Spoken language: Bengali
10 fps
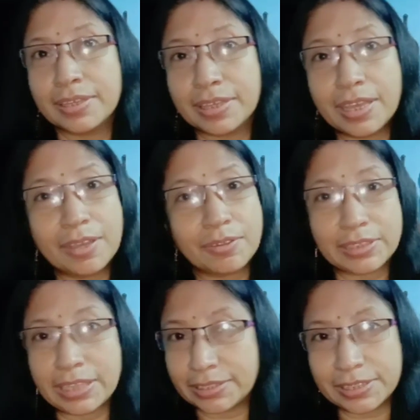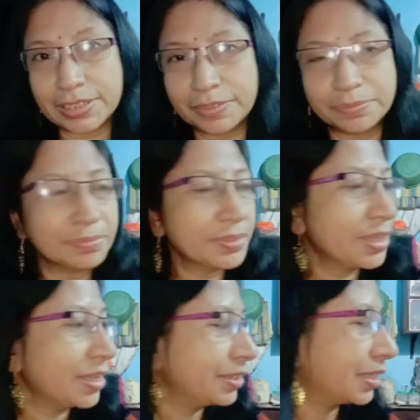হ্যাঁ ওটা দেখছি
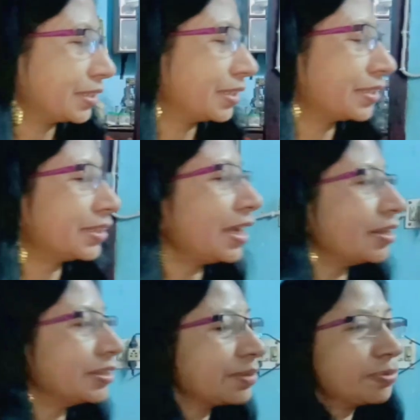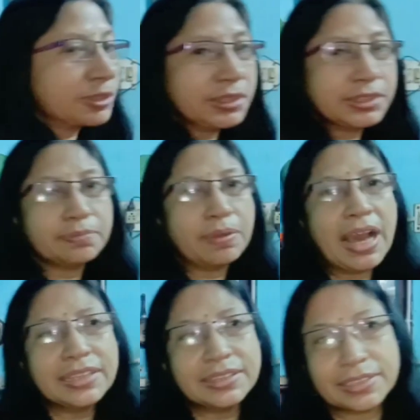দেখতে দেখতে আর এদিকে বসেছি
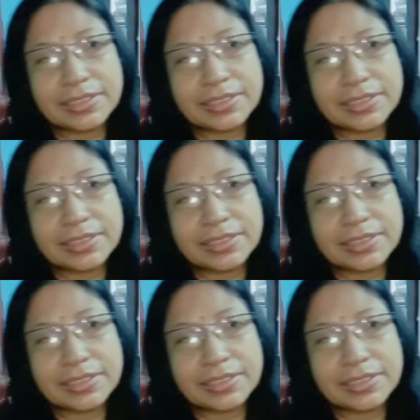ভাত